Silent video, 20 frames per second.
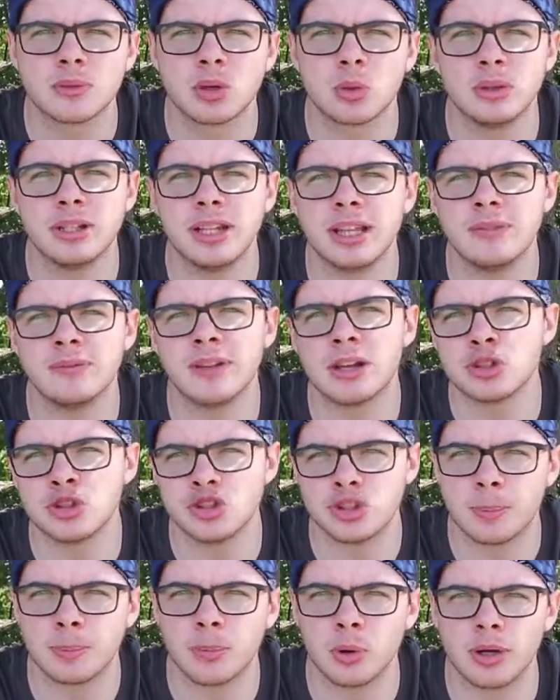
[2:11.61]
quindi il viaggio in
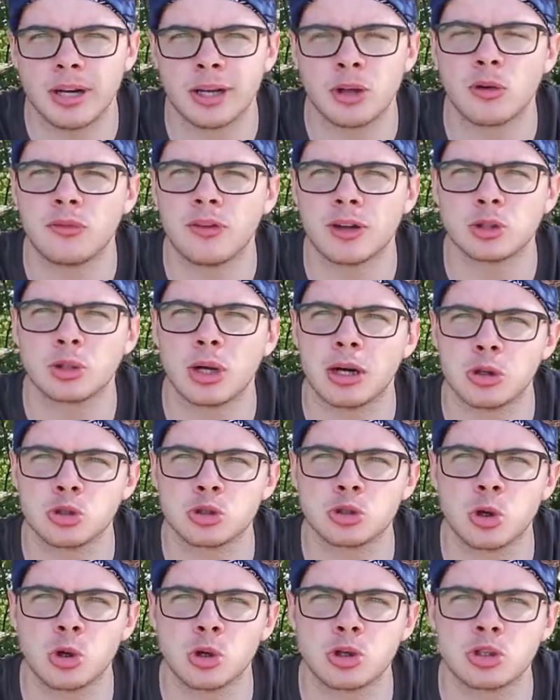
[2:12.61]
Giappone che ho fatto l'anno
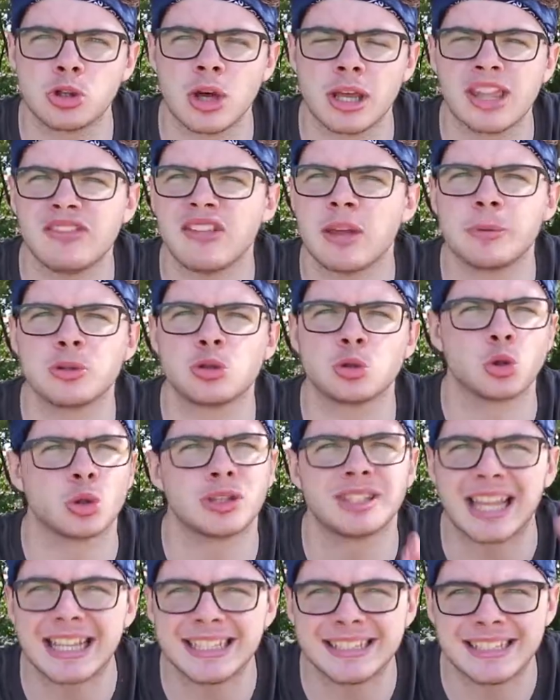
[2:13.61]
scorso e che vi è piaciuto
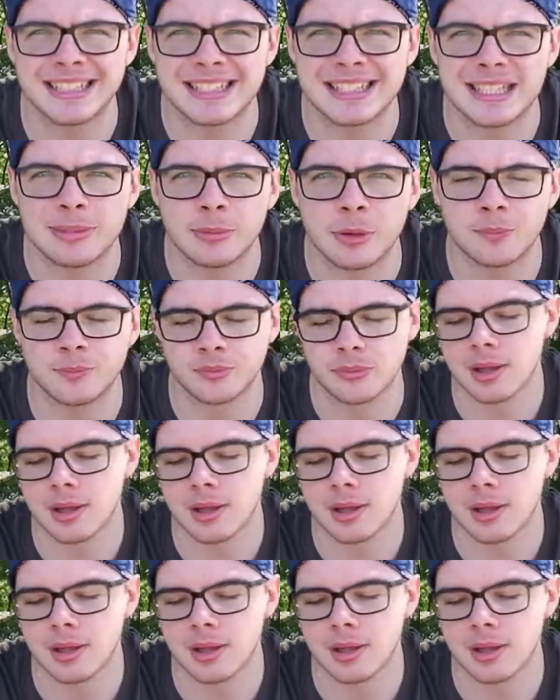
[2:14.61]
tantissimo.